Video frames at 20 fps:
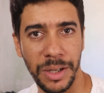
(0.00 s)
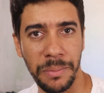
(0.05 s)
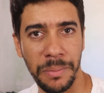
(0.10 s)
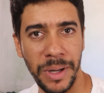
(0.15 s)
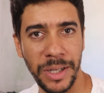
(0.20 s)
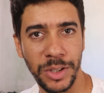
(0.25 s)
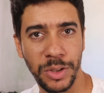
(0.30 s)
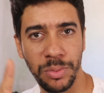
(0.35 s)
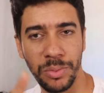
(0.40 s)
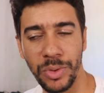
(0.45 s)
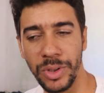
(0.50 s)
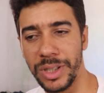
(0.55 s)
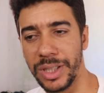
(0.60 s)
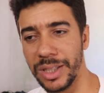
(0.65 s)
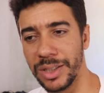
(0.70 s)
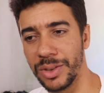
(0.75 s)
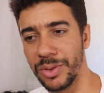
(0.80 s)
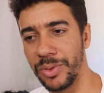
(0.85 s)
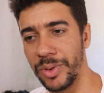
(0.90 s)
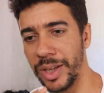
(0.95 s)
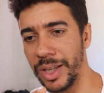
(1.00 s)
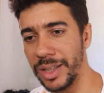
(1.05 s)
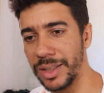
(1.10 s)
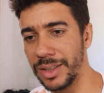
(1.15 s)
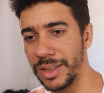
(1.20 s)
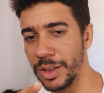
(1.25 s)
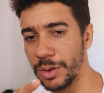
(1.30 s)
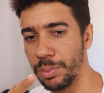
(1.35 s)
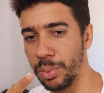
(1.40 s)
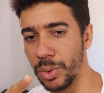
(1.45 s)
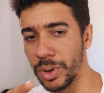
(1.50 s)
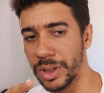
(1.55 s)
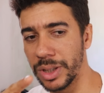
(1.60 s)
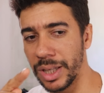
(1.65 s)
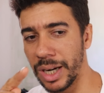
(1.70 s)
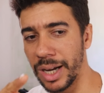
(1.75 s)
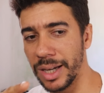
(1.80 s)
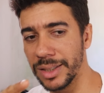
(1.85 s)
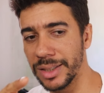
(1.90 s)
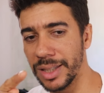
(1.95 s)
mas muitas vezes por
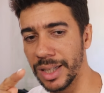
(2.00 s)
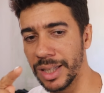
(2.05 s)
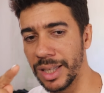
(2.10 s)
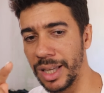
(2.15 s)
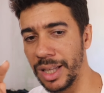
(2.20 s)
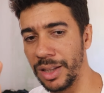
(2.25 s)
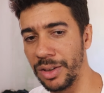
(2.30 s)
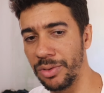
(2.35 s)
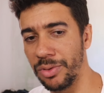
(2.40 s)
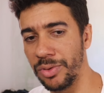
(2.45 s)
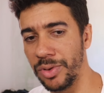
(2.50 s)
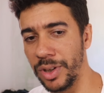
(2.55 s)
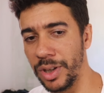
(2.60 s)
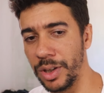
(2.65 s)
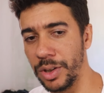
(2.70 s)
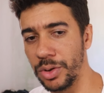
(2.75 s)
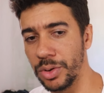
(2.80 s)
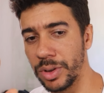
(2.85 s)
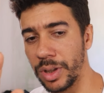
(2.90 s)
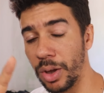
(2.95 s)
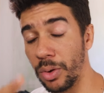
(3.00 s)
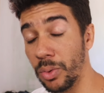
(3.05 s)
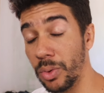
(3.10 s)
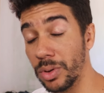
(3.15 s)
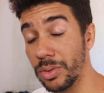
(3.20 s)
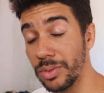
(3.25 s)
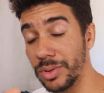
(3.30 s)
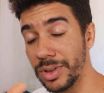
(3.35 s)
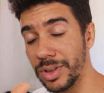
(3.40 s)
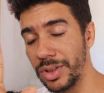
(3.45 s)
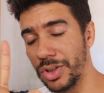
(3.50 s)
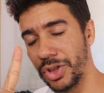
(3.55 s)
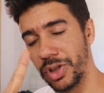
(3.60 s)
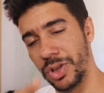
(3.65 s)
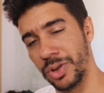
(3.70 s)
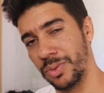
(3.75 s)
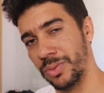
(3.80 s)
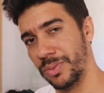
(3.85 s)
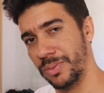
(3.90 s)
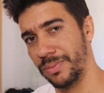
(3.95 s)
trás daquele vídeo tem outro
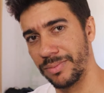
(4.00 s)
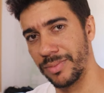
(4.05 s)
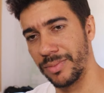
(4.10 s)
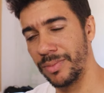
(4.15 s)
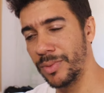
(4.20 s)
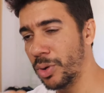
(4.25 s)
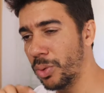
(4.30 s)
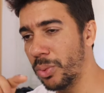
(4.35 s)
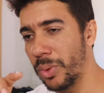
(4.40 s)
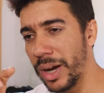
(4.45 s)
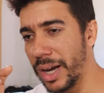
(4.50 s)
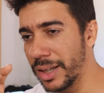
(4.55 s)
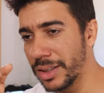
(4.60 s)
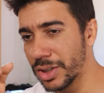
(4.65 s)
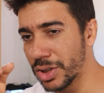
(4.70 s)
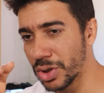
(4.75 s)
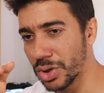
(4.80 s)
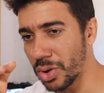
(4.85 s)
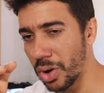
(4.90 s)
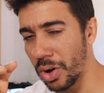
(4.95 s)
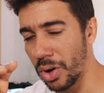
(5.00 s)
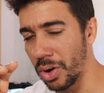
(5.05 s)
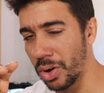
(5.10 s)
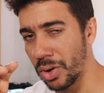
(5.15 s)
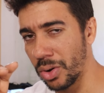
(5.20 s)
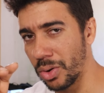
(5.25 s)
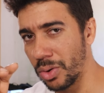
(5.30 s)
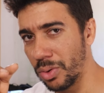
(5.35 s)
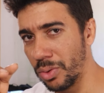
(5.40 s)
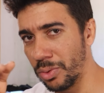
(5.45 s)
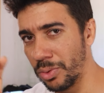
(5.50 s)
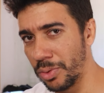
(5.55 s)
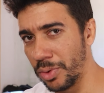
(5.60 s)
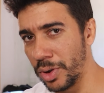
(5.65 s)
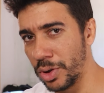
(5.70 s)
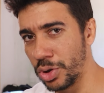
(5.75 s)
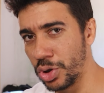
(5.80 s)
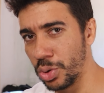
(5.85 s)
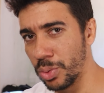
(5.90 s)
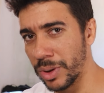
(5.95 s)
sentido. Não é só um
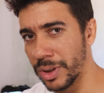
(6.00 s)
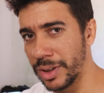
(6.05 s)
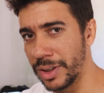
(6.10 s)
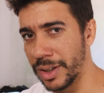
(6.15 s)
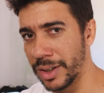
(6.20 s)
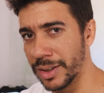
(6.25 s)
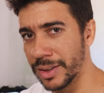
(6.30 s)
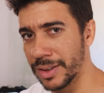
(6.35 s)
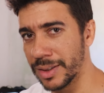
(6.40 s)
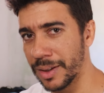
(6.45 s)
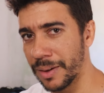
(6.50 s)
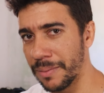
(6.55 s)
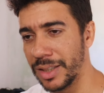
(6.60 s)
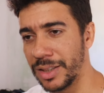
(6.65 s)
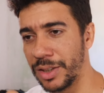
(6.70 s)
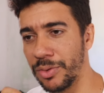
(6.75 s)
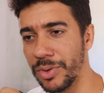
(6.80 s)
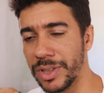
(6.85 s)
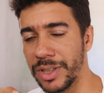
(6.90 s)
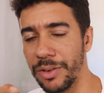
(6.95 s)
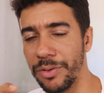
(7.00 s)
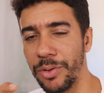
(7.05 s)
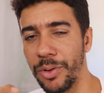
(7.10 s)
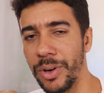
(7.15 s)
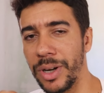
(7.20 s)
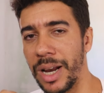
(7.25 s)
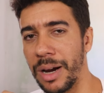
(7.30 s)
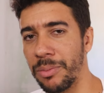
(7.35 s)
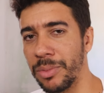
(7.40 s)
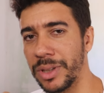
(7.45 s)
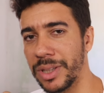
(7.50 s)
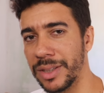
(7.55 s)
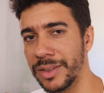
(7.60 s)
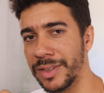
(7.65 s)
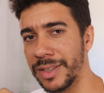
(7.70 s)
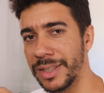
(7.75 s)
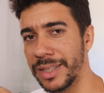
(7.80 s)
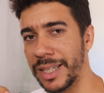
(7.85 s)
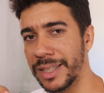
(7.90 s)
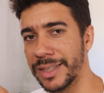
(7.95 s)
vídeo de uma dança. Se você for olhar
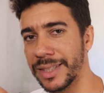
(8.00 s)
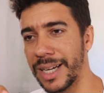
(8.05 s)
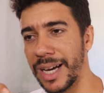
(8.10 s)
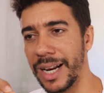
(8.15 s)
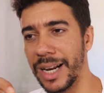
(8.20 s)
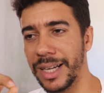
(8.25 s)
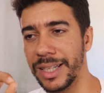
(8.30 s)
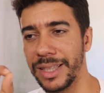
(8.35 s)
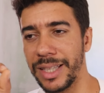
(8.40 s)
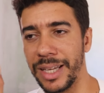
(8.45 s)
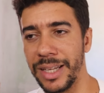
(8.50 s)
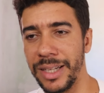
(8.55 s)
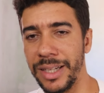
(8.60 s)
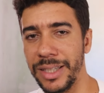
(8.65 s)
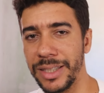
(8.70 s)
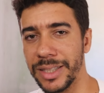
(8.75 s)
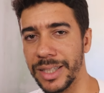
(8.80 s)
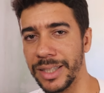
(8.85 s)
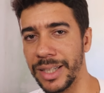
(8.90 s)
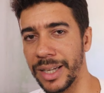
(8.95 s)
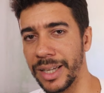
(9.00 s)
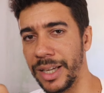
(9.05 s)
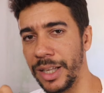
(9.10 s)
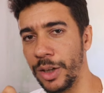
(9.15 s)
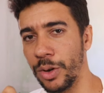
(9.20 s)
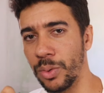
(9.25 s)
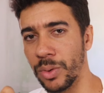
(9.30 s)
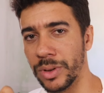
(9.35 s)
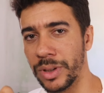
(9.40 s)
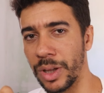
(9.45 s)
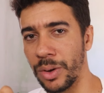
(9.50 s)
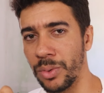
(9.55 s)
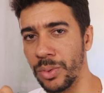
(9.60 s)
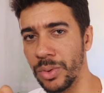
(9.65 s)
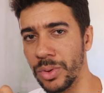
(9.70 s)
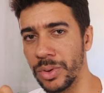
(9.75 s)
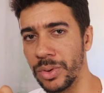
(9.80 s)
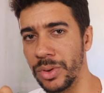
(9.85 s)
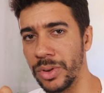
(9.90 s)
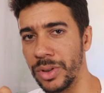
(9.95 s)
muitas vezes as características daquele
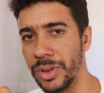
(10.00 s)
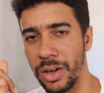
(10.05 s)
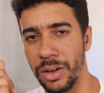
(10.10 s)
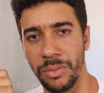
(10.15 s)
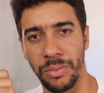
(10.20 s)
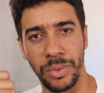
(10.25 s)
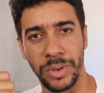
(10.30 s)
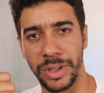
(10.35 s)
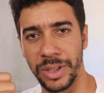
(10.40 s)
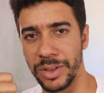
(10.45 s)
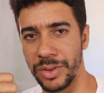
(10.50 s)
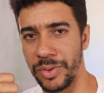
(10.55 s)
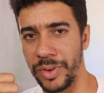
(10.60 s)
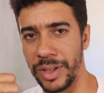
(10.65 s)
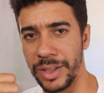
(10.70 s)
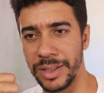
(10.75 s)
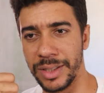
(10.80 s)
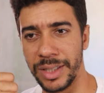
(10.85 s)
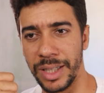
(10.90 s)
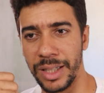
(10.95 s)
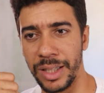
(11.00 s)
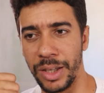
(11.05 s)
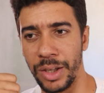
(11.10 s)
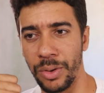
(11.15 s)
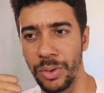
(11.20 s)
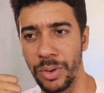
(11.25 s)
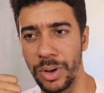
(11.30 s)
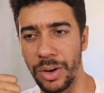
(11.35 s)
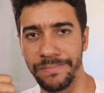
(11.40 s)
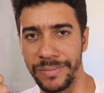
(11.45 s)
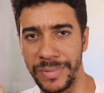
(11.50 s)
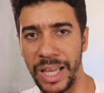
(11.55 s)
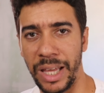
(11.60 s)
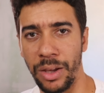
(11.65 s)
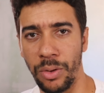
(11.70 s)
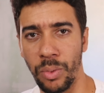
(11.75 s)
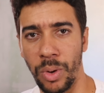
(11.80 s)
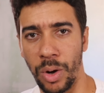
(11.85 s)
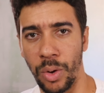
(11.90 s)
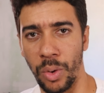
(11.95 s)
conteúdo, muitas vezes ali
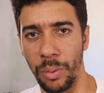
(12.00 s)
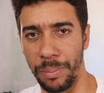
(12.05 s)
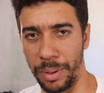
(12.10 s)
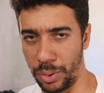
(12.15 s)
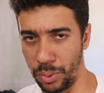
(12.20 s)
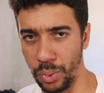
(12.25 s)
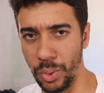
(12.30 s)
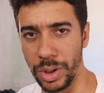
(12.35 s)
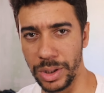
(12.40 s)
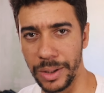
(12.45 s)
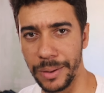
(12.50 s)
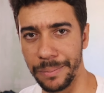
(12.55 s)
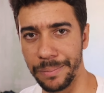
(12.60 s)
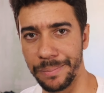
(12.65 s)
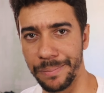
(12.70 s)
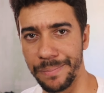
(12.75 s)
tem uma roupa curta,